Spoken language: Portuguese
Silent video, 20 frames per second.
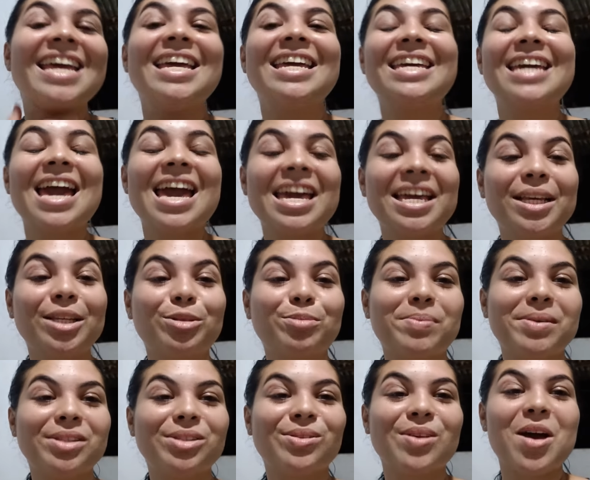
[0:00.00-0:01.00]
E é isso,
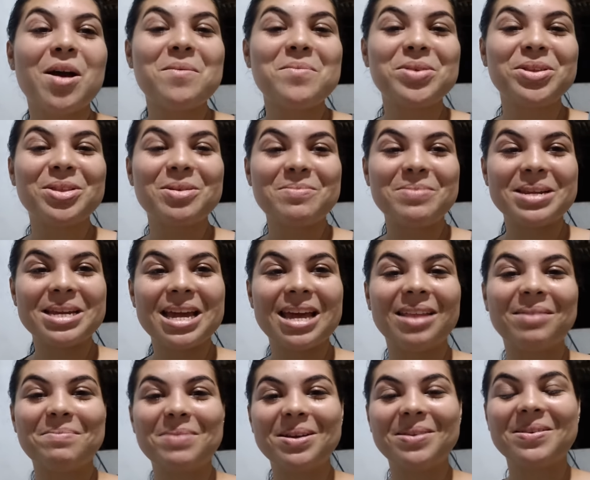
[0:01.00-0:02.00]
pessoal. Muito
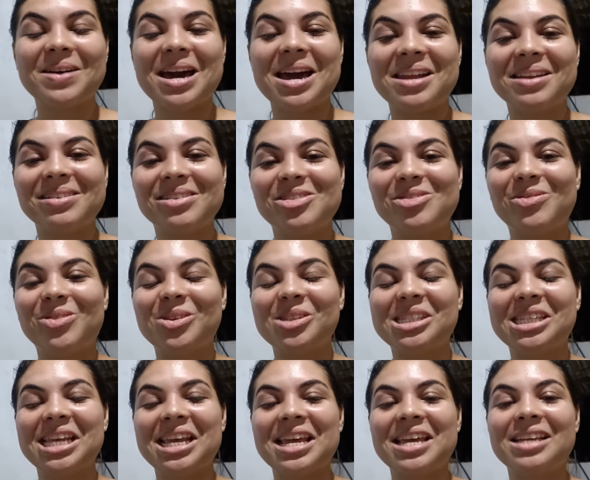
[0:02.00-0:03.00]
obrigada pelo carinho de
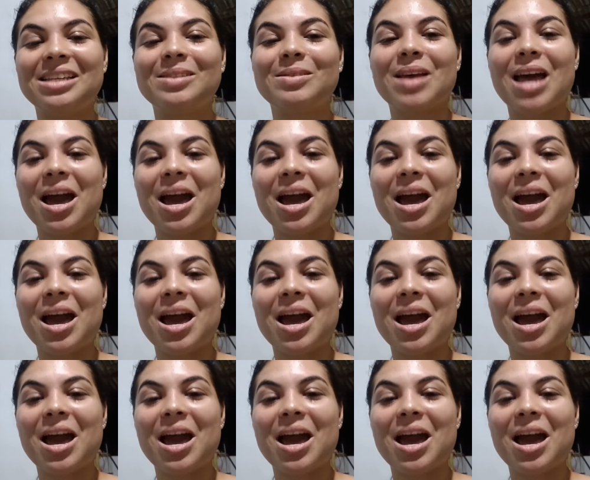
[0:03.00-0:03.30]
vocês.